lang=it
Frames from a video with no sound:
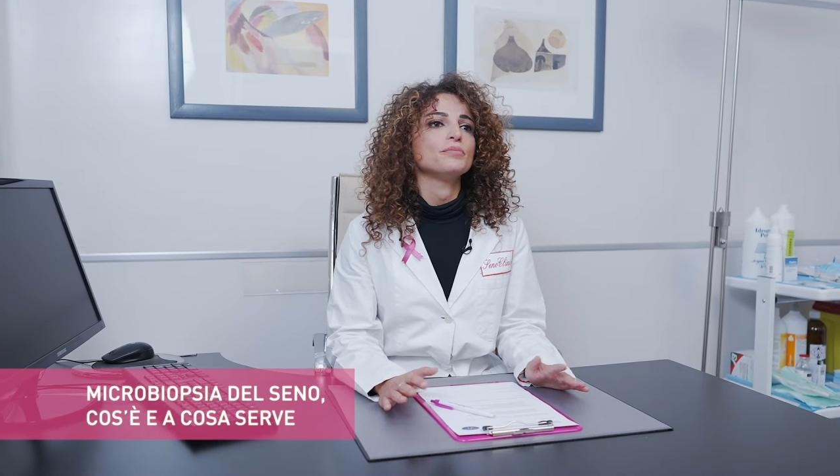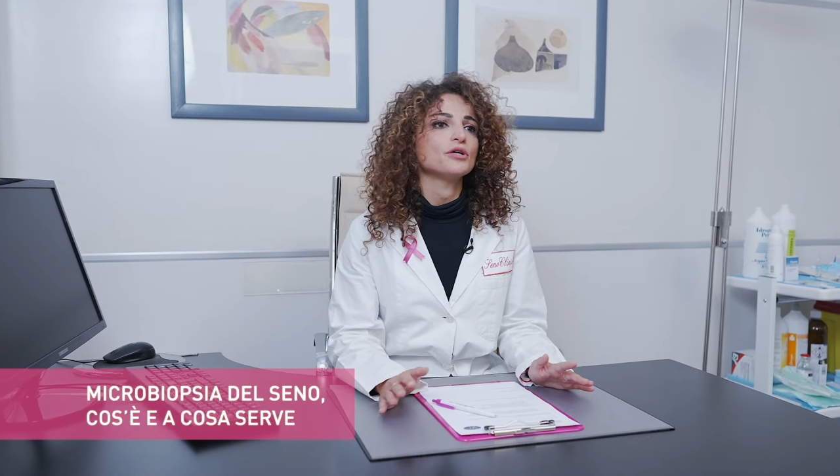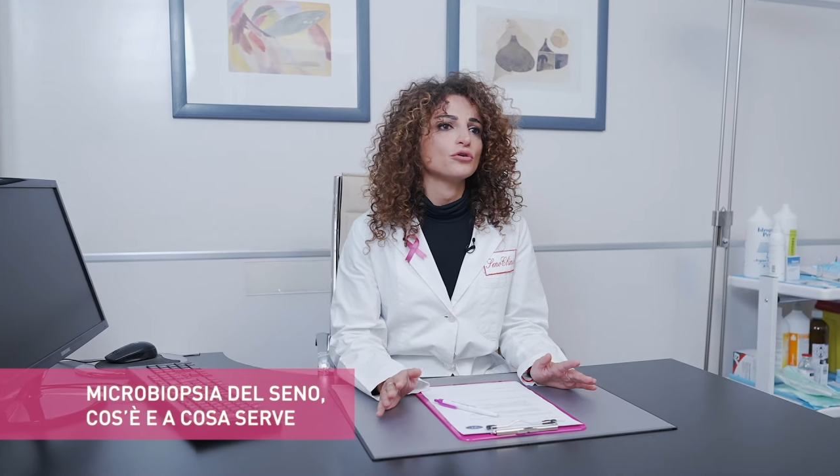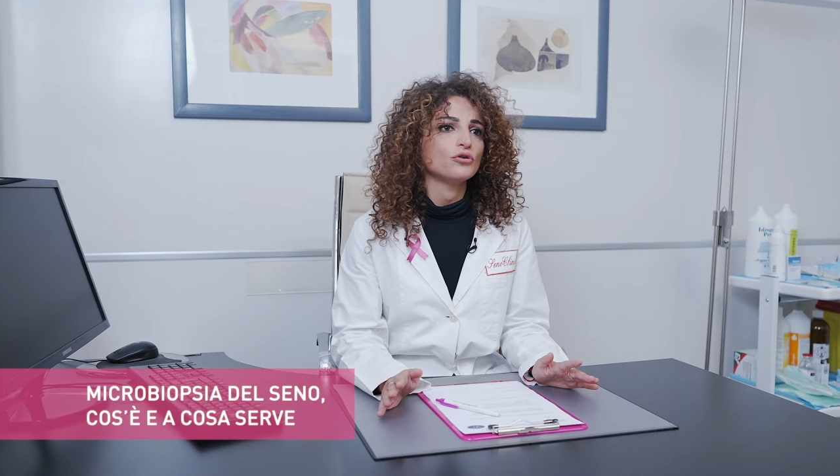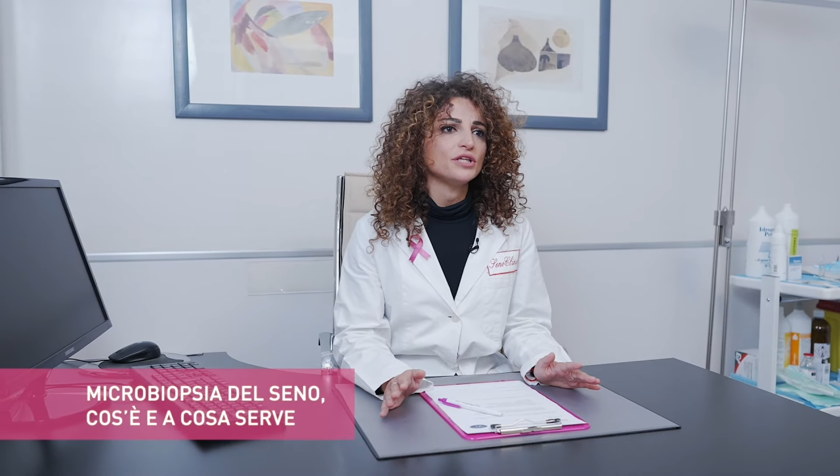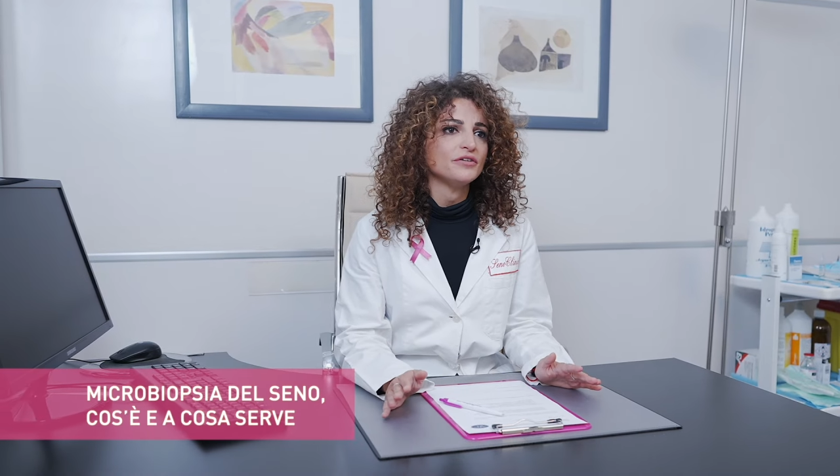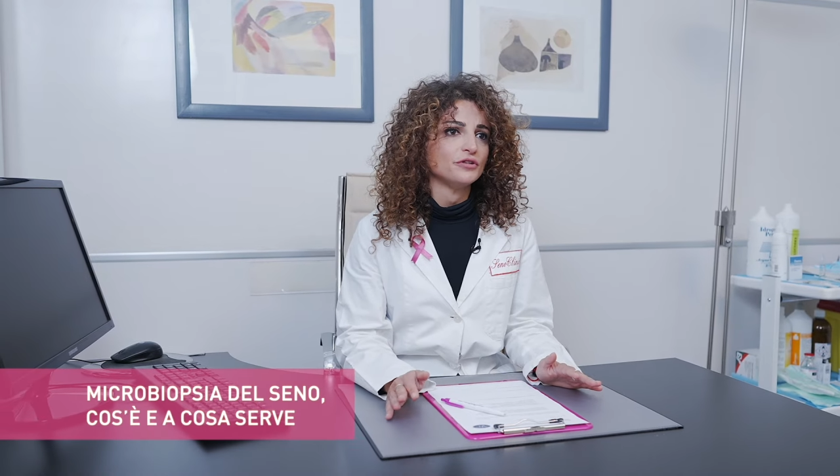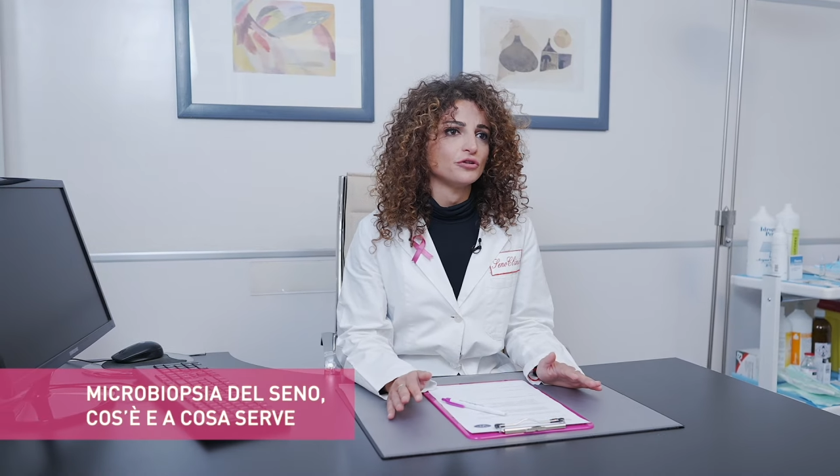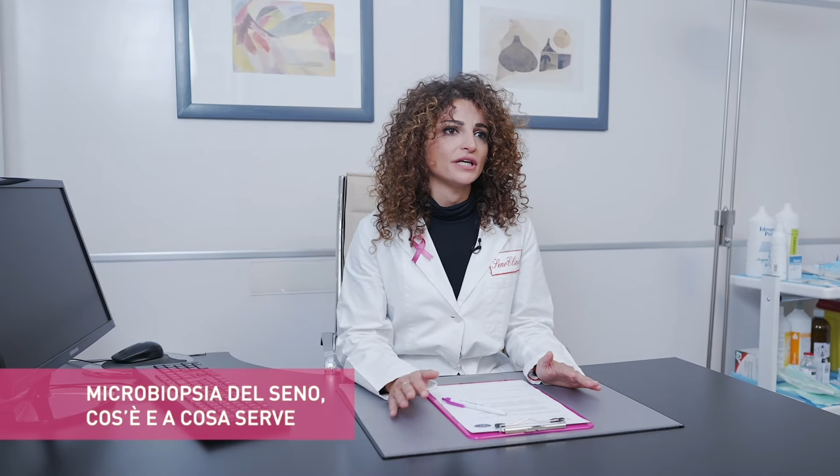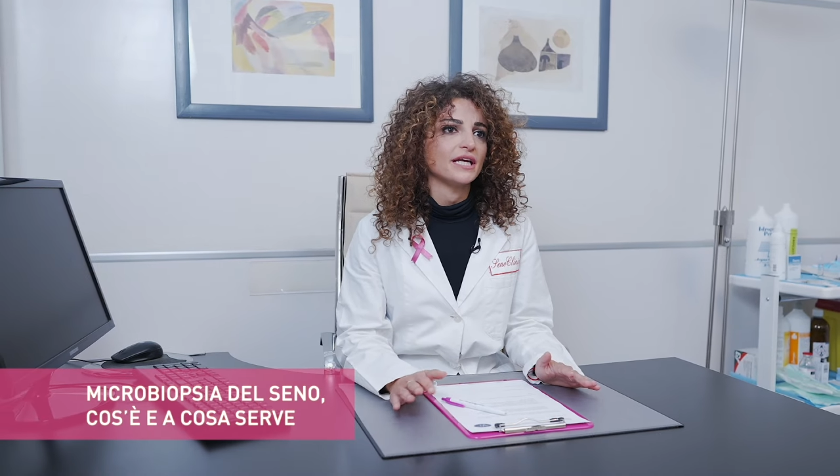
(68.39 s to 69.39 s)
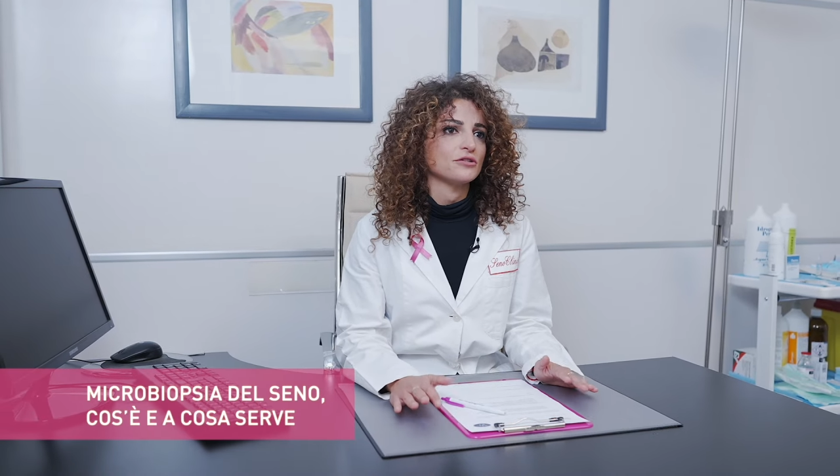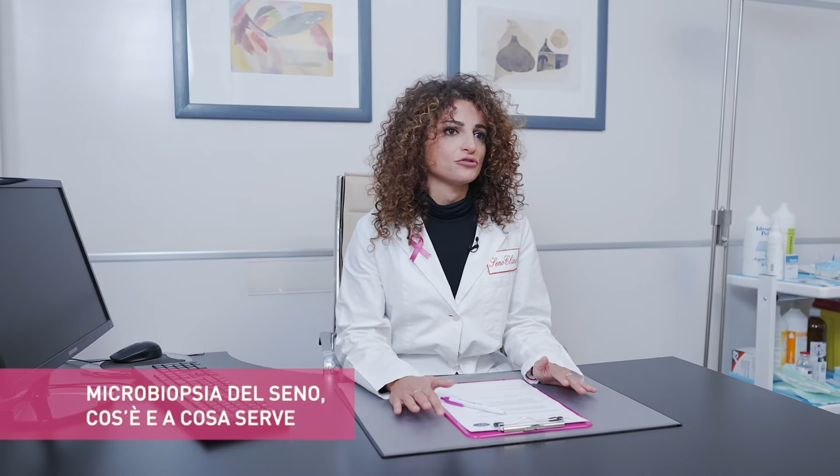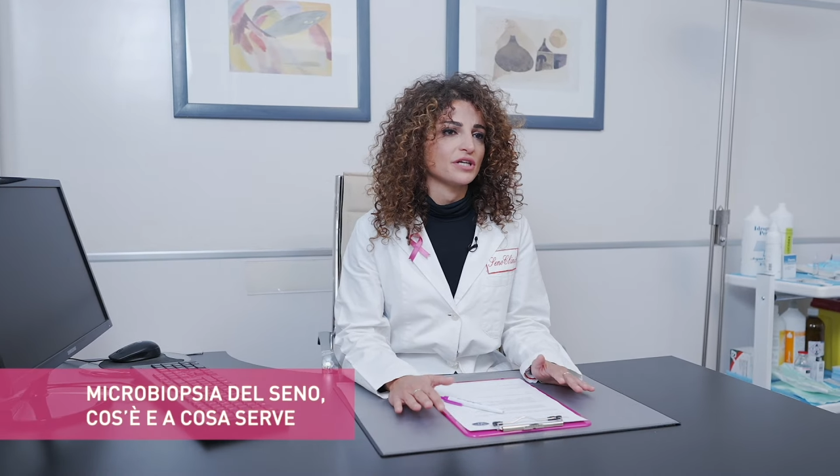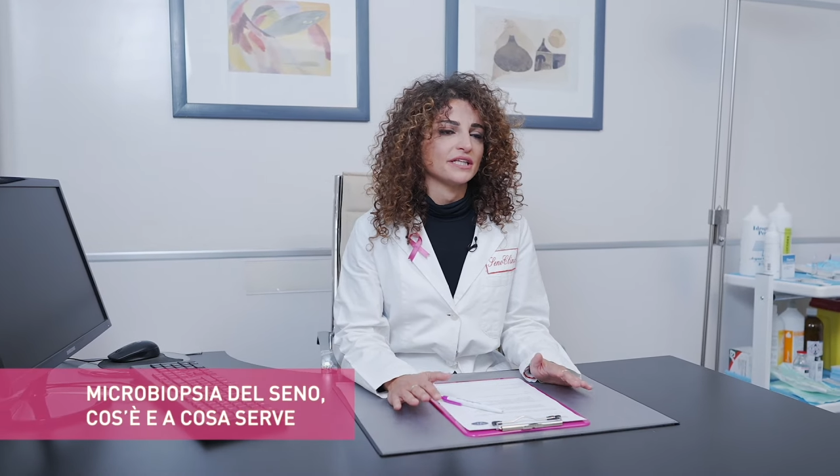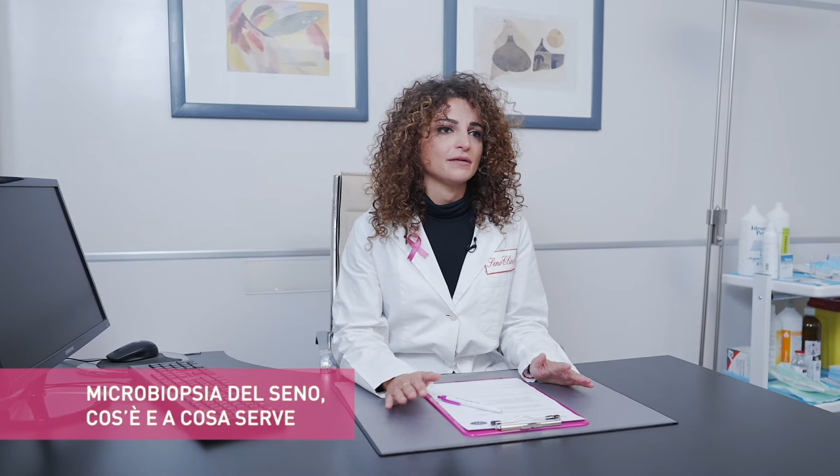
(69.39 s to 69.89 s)
piccolo livido nella
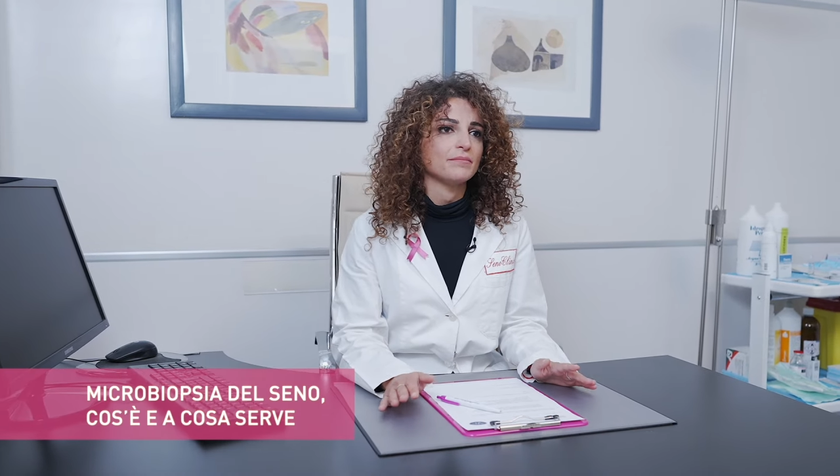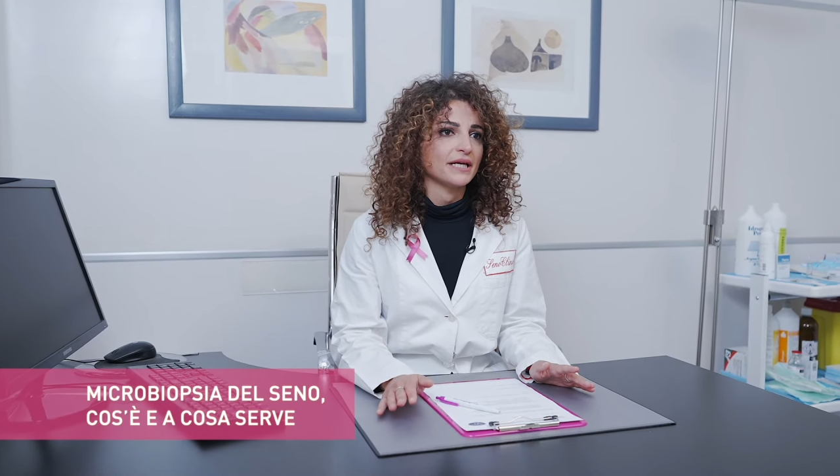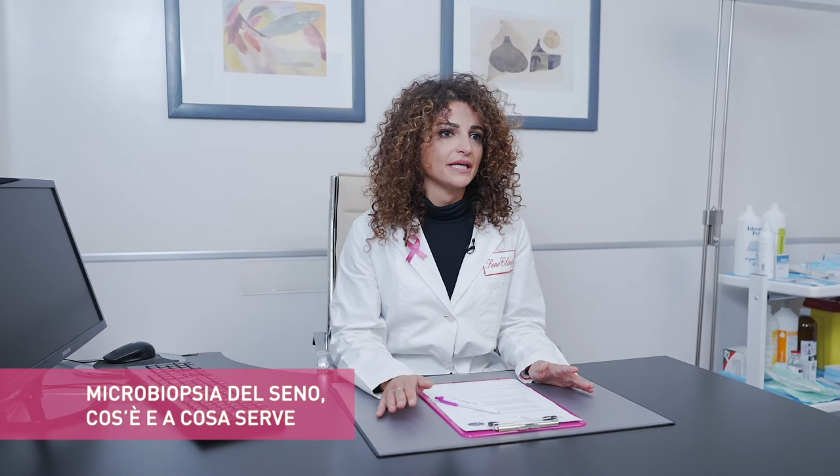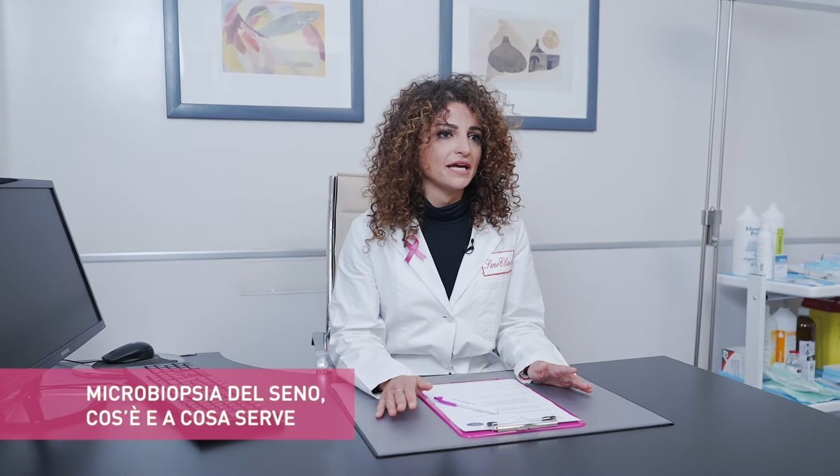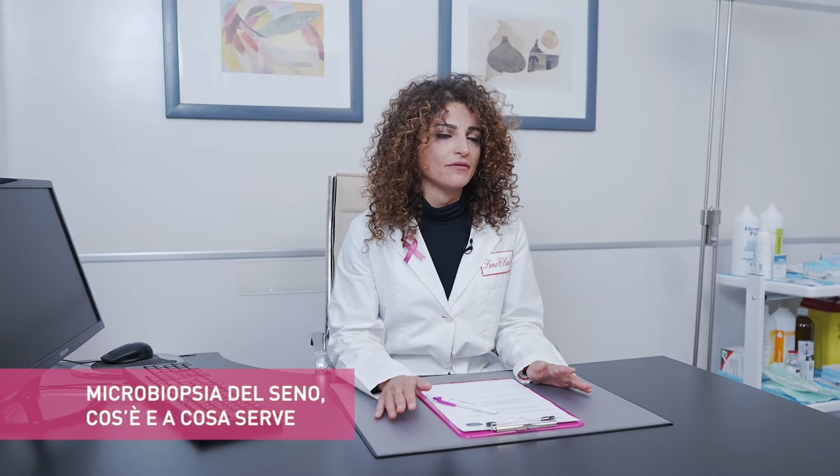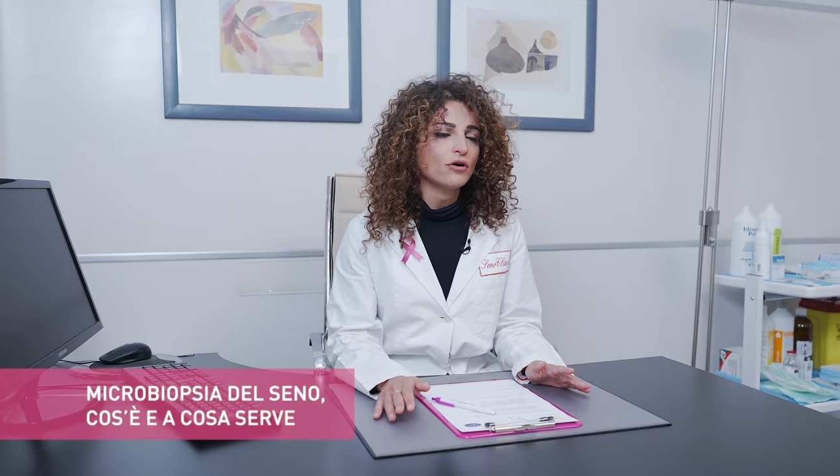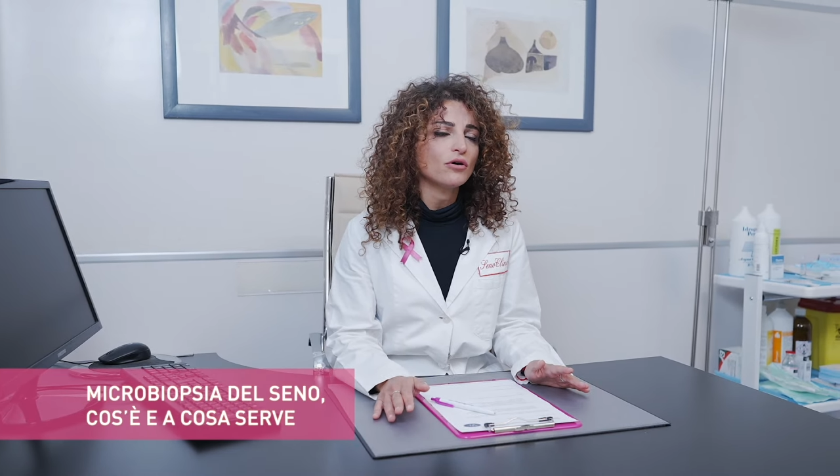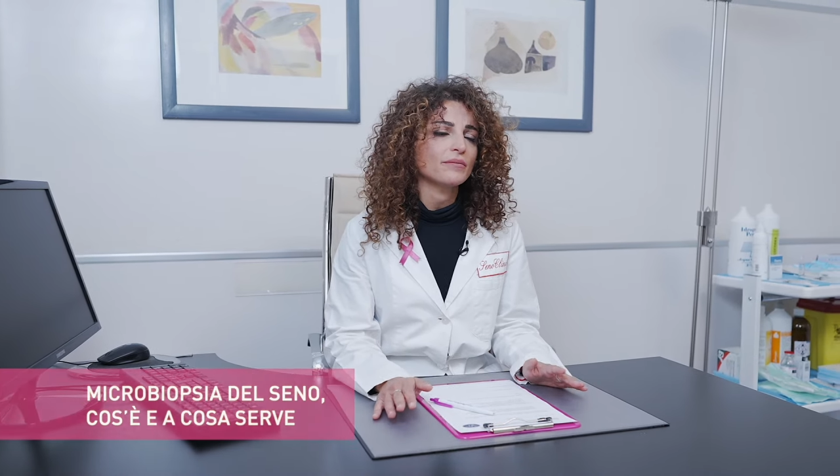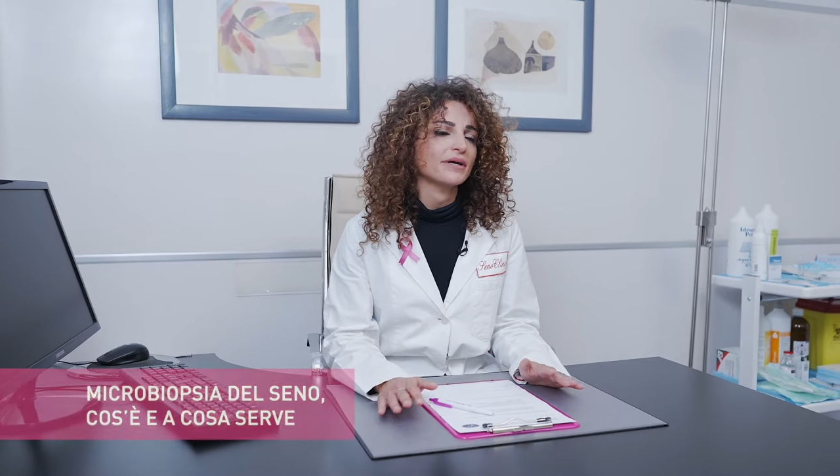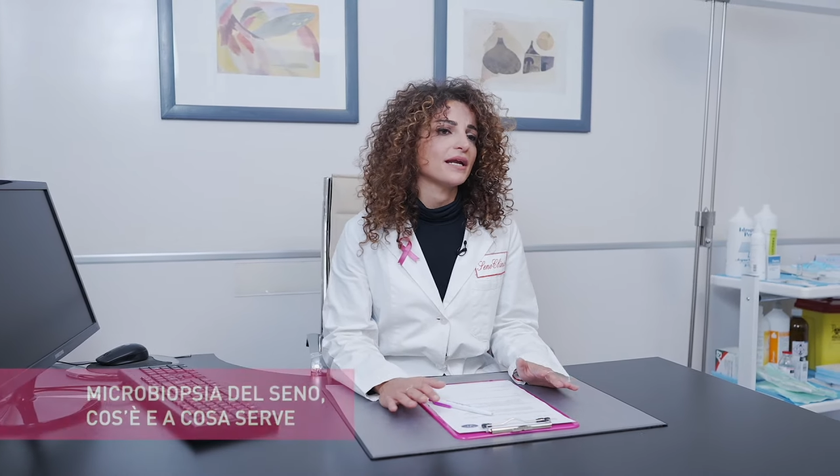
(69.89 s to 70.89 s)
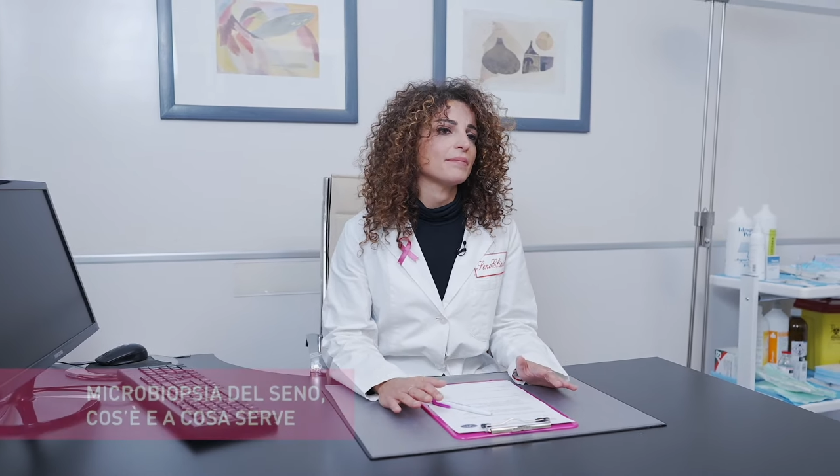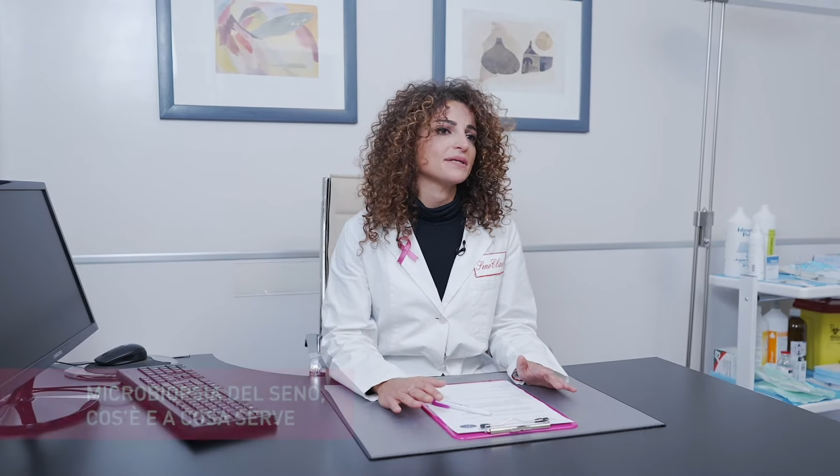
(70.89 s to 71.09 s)
zona del prelievo che la